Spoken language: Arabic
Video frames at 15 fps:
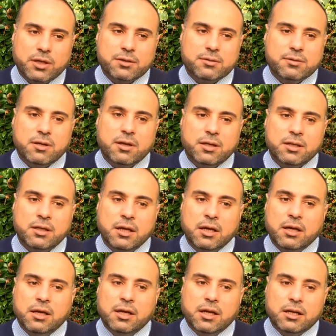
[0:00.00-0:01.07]
أخصائي
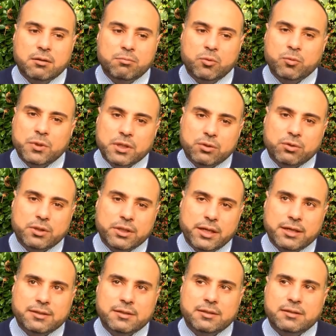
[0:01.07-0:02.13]
لكن ممكن أختي
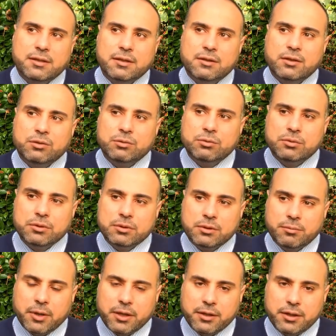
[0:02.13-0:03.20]
العزيزة أنه
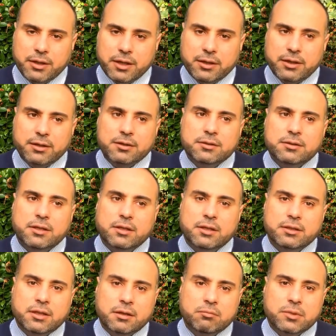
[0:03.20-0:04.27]
تبحثين على
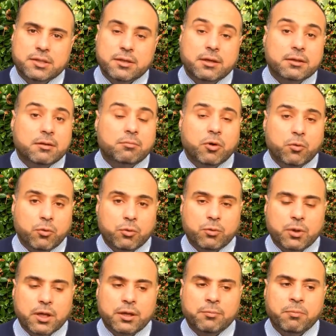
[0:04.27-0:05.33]
الإنترنت عن مصادر
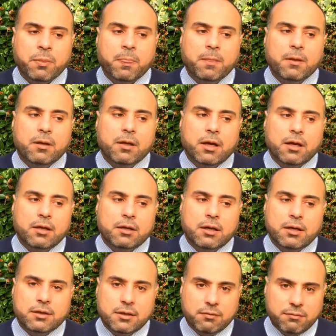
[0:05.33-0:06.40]
موثوقة
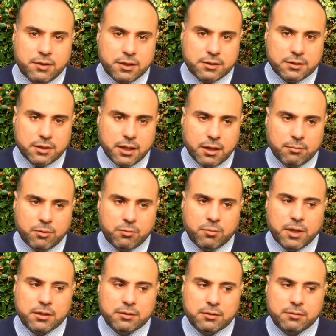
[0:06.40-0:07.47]
آه، عن كيفيه التعامل
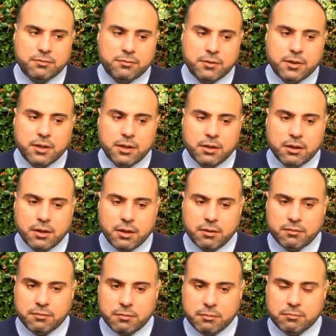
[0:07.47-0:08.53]
مع الطفل آه،
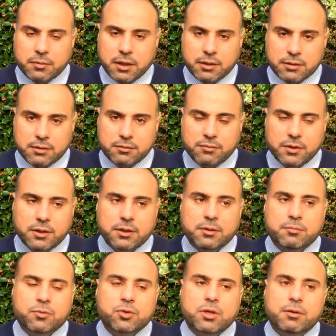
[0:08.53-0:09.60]
مع الطفل
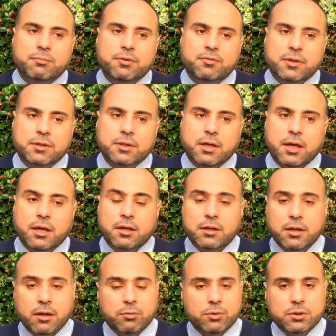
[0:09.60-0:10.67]
اللي مصاب بفرط
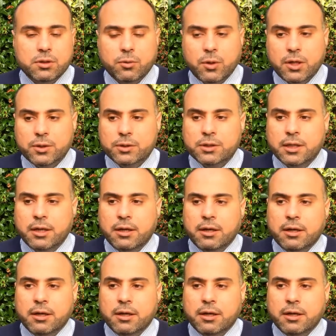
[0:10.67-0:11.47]
الحركه او التوحد